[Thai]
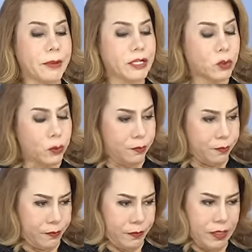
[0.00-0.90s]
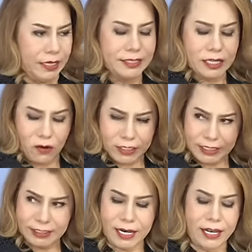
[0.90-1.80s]
นกลุ่มในเซตของอาจาร
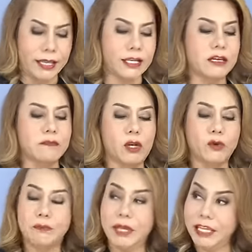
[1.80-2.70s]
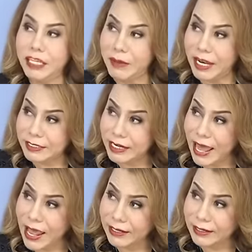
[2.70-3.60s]
ย์ศิรีก็จะมีรุ่นพี่ที่เป็นนักแสด
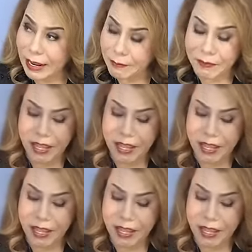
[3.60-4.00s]
งในประเภท